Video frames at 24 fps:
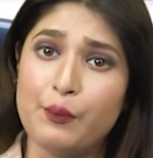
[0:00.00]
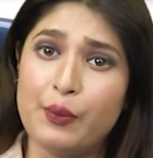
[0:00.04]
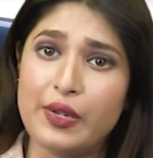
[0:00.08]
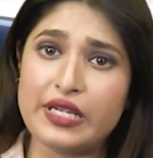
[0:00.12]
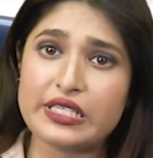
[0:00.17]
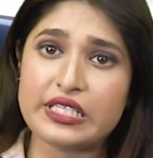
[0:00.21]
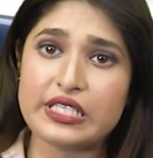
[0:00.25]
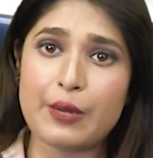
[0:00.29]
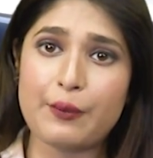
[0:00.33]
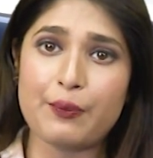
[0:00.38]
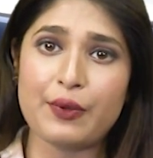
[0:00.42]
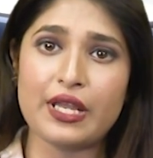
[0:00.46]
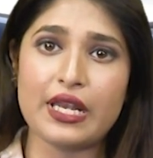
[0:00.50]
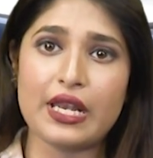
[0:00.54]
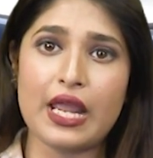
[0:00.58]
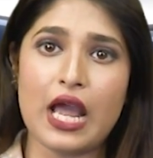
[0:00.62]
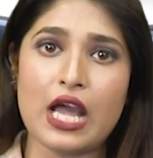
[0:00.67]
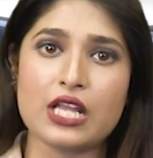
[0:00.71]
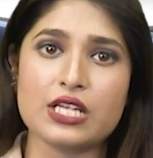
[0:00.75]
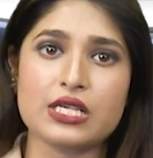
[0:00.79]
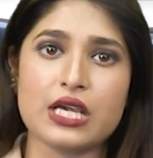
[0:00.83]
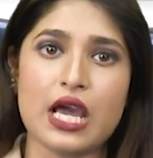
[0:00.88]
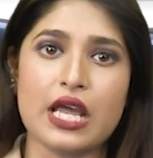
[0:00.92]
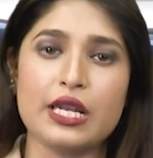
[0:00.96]
बीजेपी ने
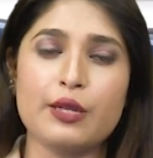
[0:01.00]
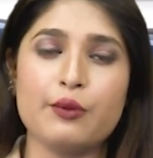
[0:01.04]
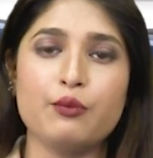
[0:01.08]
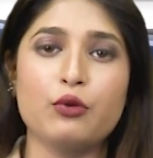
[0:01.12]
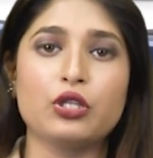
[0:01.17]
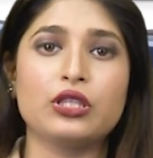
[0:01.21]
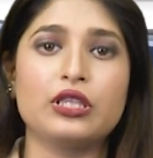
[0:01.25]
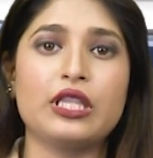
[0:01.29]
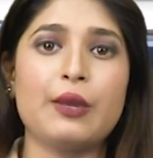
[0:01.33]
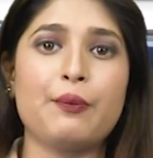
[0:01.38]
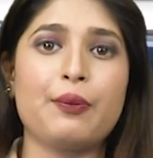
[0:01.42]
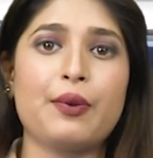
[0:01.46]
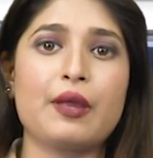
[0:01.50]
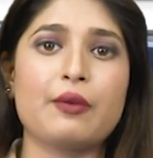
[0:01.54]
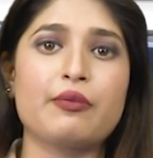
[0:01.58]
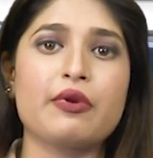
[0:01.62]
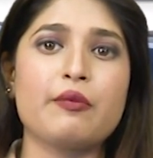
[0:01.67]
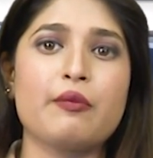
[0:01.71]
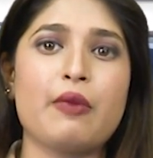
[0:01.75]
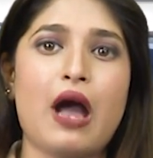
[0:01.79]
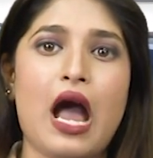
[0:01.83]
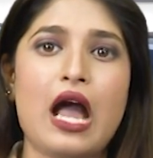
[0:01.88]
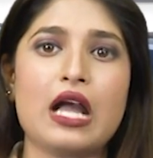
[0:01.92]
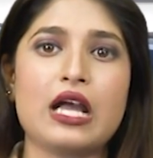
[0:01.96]
अडानी मुद्दे पर
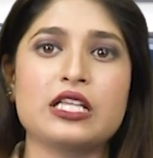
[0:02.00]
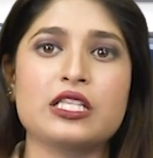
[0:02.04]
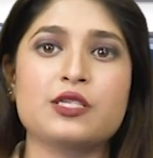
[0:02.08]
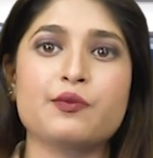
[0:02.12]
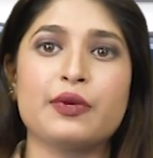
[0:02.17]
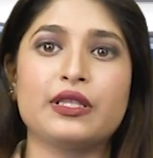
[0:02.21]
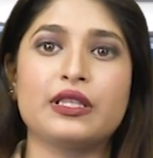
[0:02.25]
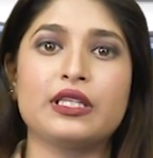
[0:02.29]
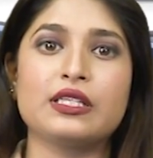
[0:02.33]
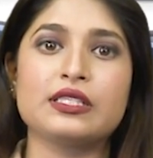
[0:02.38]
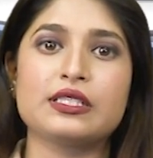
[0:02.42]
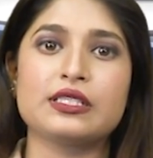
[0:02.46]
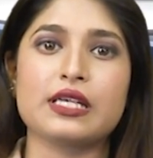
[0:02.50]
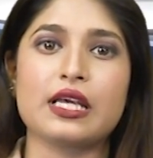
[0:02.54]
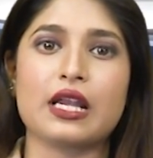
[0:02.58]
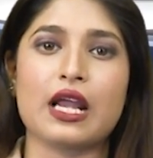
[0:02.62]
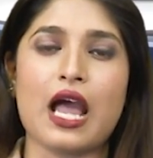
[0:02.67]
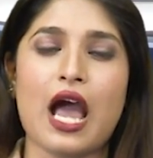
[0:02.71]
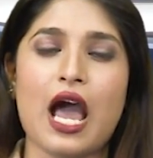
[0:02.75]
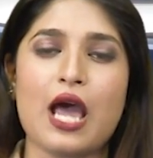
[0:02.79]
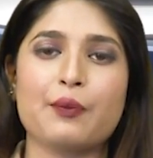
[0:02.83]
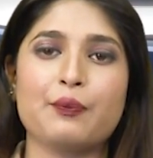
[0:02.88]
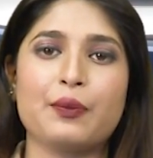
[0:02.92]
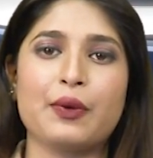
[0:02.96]
भी महागठबंधन
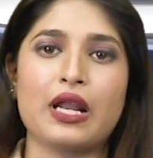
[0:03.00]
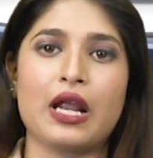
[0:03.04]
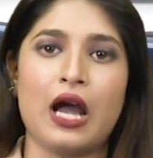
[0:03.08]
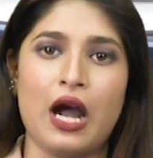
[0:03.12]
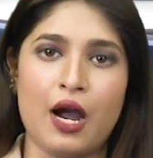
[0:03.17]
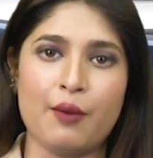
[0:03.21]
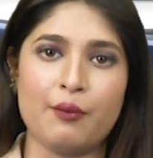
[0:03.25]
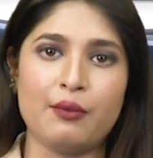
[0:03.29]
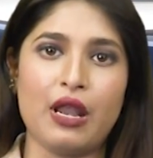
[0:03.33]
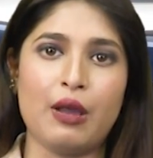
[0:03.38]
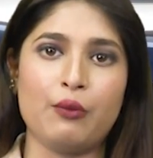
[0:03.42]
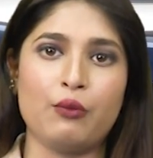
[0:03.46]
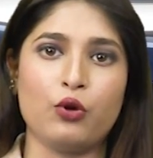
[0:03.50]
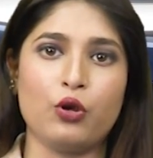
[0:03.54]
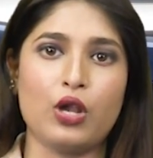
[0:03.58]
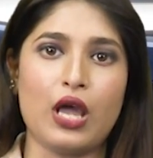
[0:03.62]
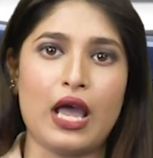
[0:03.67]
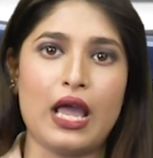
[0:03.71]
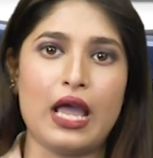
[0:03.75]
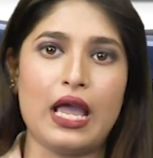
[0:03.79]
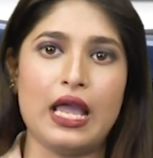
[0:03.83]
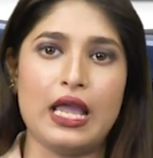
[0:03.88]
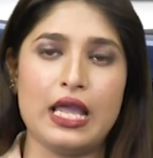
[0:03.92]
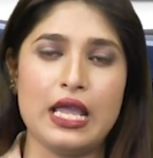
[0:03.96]
सरकार पर हमला
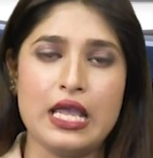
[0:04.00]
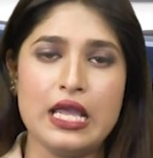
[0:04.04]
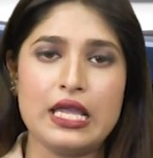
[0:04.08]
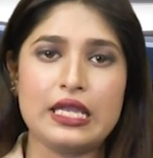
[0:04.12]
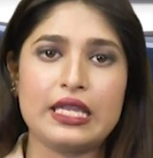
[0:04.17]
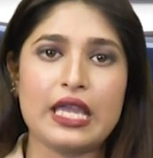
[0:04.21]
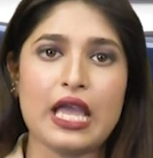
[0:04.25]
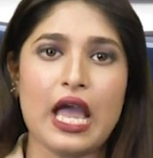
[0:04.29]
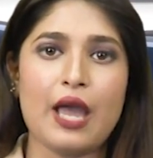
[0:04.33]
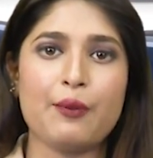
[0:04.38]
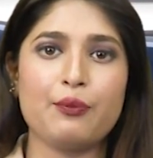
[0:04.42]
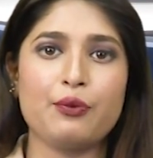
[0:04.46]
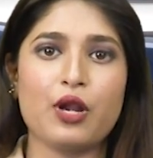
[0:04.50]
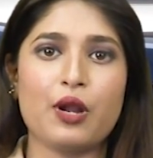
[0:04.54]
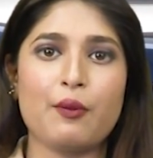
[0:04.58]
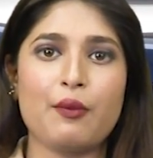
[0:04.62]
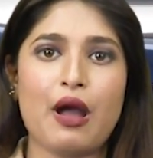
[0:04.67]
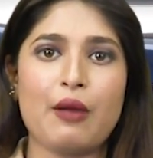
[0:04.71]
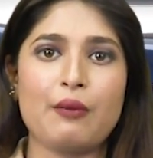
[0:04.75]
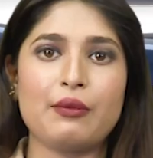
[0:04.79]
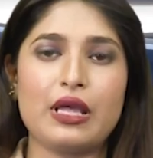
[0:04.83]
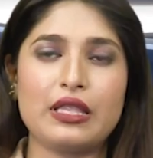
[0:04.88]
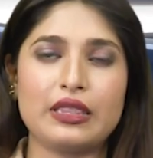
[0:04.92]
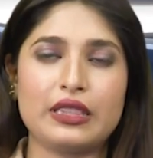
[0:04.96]
बोला है क्या है पूरा
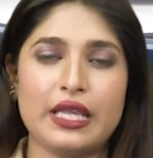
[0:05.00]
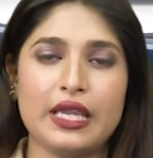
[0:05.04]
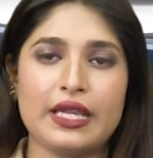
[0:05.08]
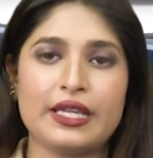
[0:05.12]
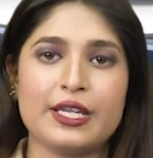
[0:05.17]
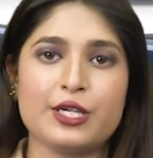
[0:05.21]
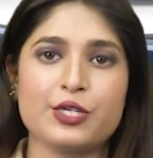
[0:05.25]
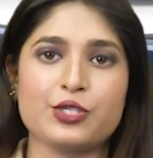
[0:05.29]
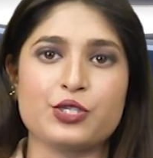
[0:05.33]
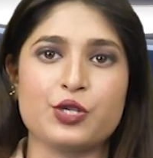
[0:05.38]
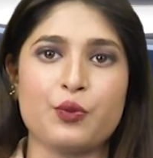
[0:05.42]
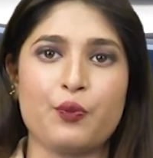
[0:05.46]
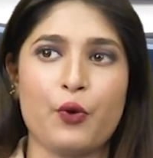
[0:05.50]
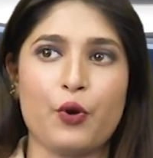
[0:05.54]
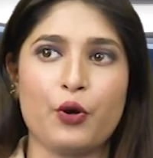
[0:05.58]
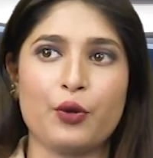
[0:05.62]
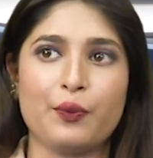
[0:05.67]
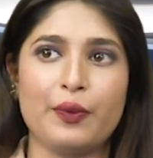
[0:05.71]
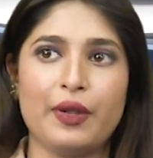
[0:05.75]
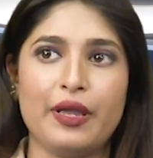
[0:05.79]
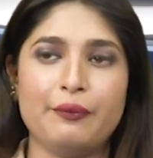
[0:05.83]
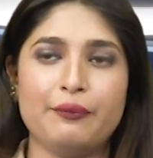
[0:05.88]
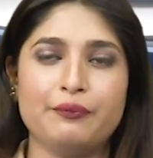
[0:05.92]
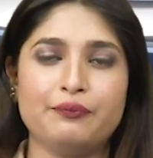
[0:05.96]
मामला देखिए इस
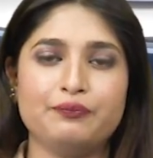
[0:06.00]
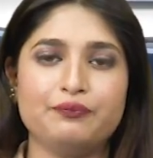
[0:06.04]
रिपोर्ट में